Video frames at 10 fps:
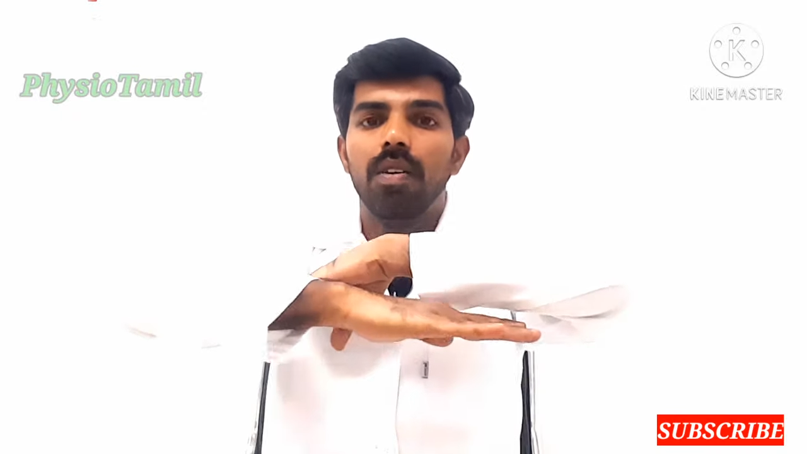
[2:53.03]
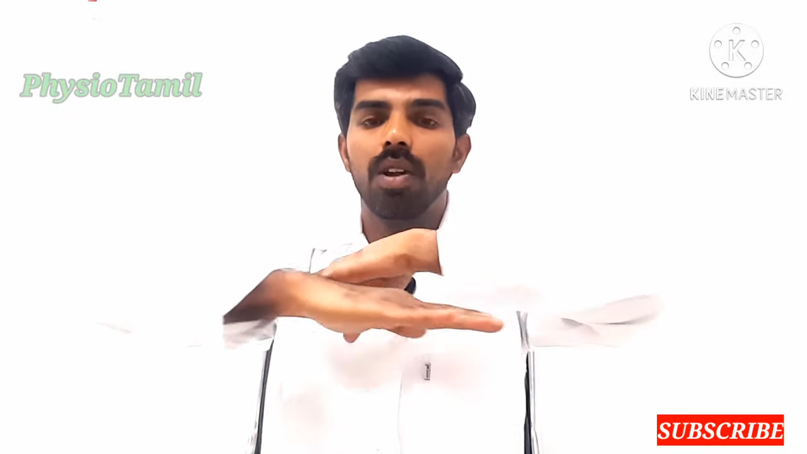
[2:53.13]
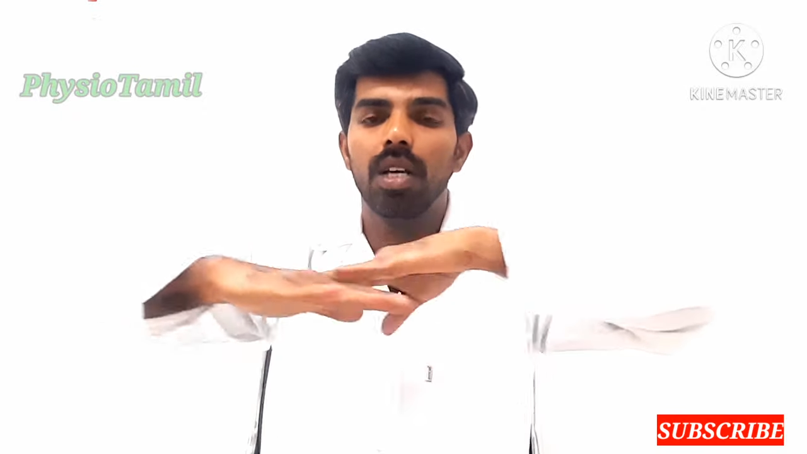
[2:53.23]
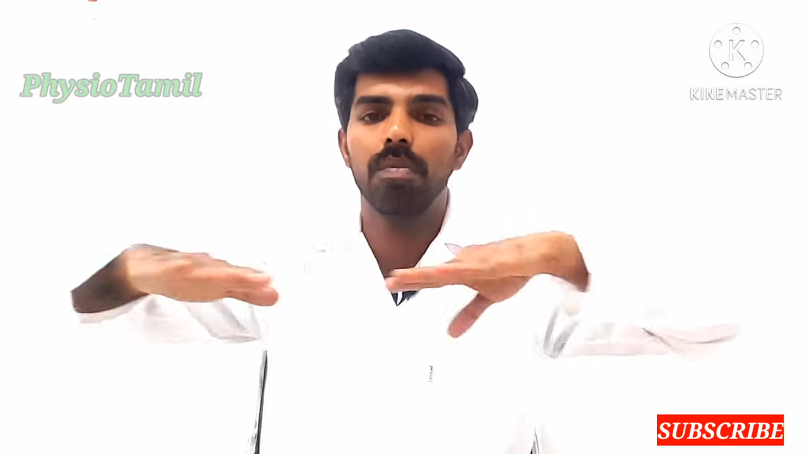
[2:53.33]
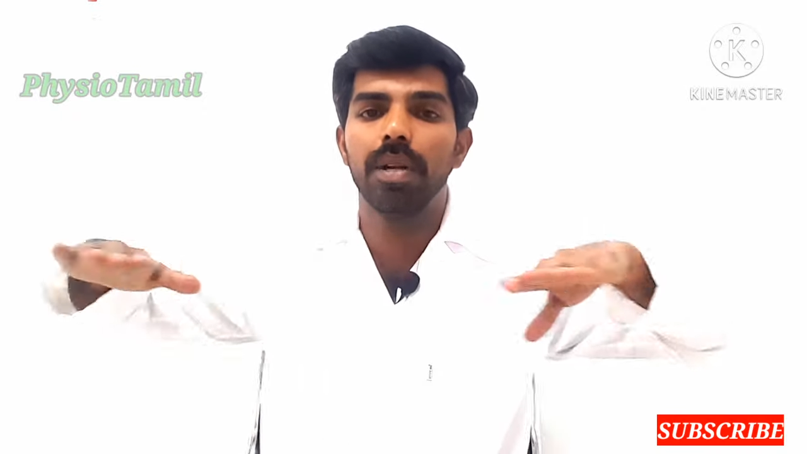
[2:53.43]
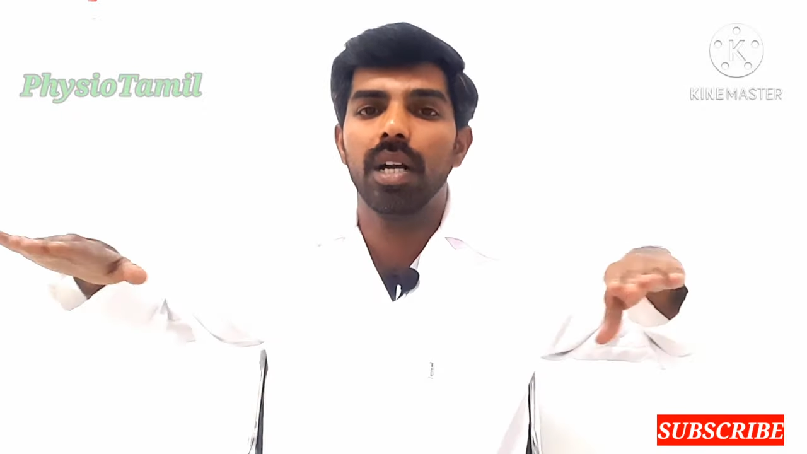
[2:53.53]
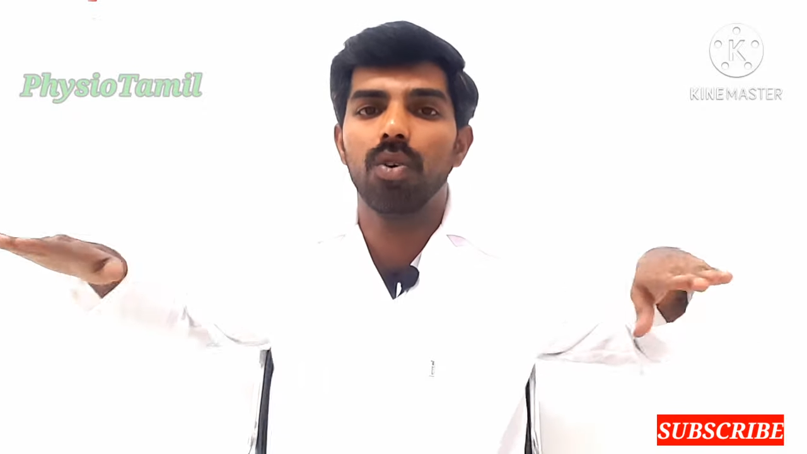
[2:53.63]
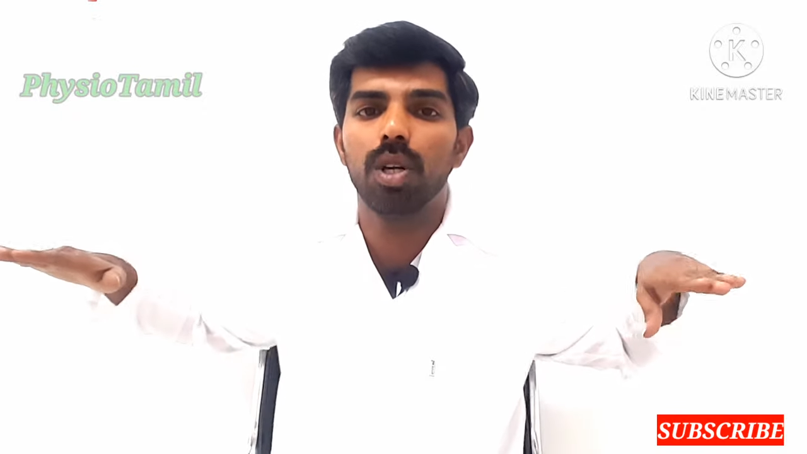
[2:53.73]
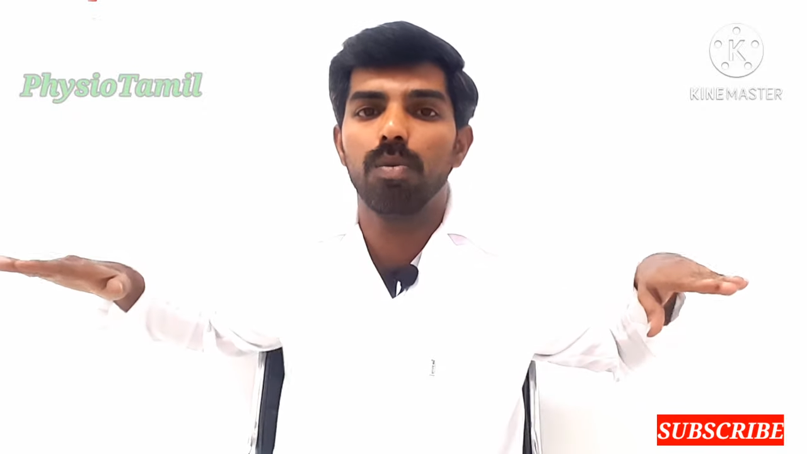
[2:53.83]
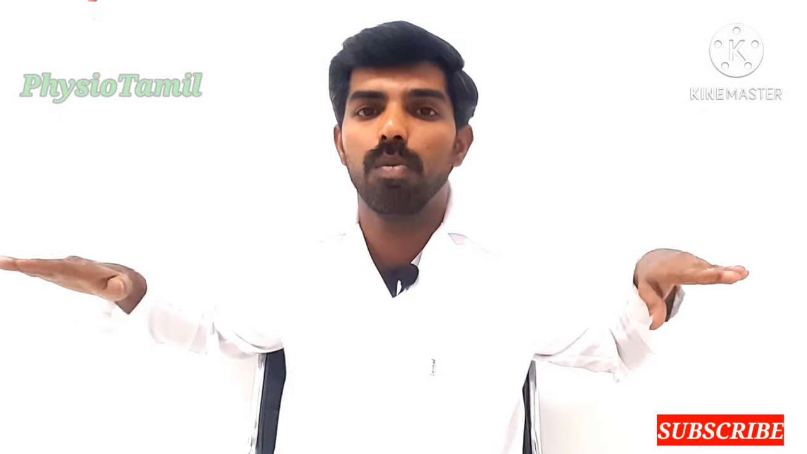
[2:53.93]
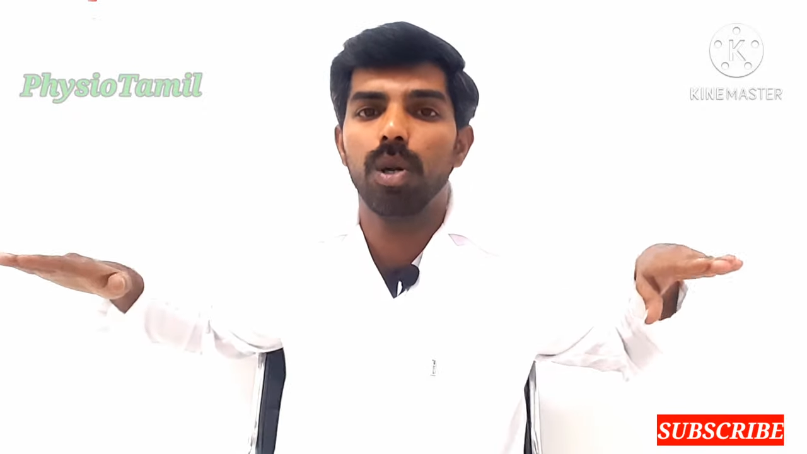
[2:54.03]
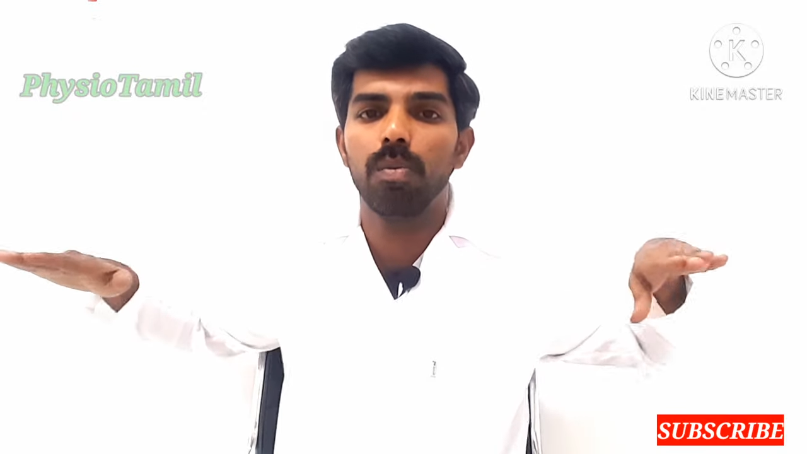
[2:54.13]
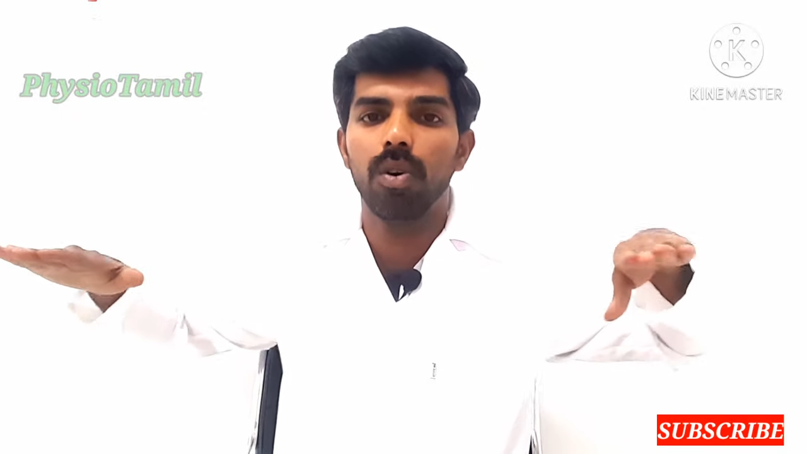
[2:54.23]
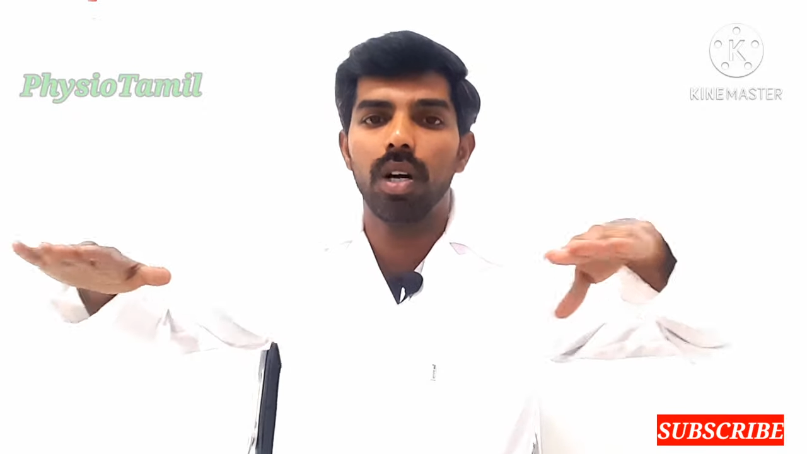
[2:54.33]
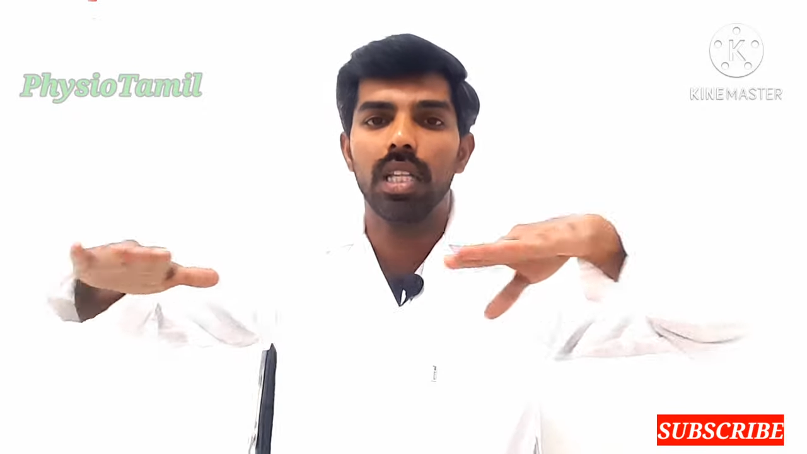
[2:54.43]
எவ்வளோதுக்கு பின்னாடி கொண்டு போக முடியுமோ